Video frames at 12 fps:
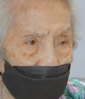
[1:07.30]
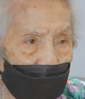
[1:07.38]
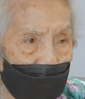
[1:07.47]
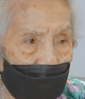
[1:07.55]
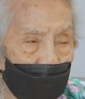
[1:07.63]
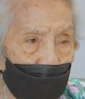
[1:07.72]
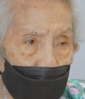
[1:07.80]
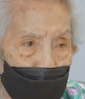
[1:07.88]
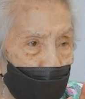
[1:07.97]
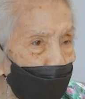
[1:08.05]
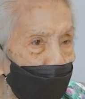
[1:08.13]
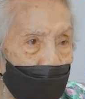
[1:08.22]
นเจ็บท
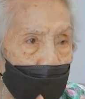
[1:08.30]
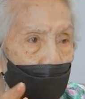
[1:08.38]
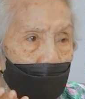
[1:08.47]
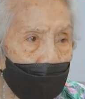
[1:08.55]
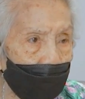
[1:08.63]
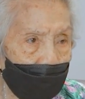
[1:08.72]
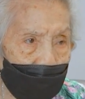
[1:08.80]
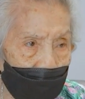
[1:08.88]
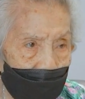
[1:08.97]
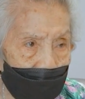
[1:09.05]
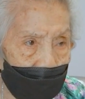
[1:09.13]
นไม่ไหวเลย